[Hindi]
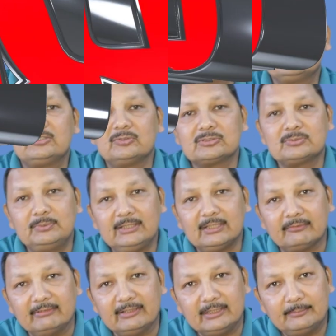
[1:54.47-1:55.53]
एम भी
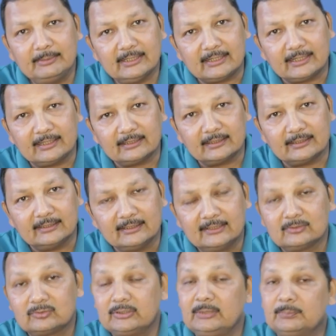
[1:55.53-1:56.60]
अवेलेबल रहेंगे
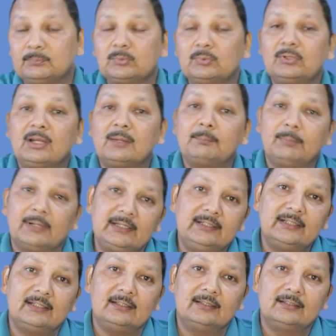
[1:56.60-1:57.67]
तो ये पूरा
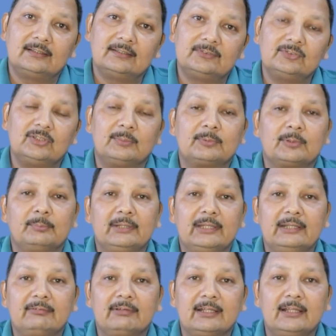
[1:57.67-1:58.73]
बंडल जो आपको
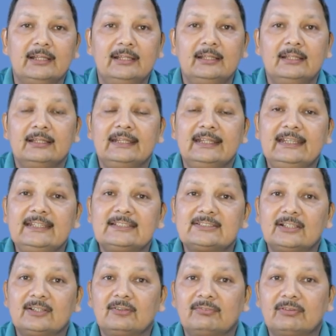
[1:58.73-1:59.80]
मिलने वाला है
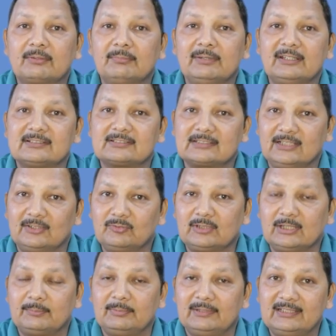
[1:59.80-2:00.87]
इनिशियल ऑफर में डिस्काउंट
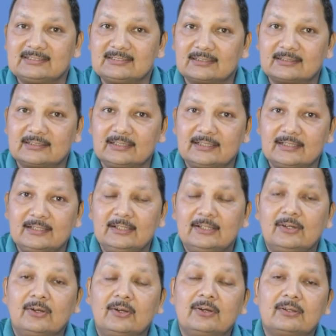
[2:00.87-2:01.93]
आप ले सकते हैं
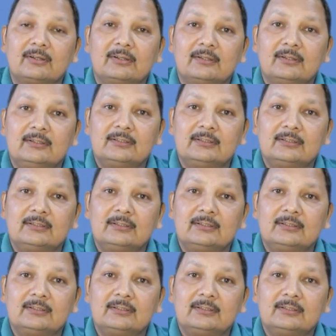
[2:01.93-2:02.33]
और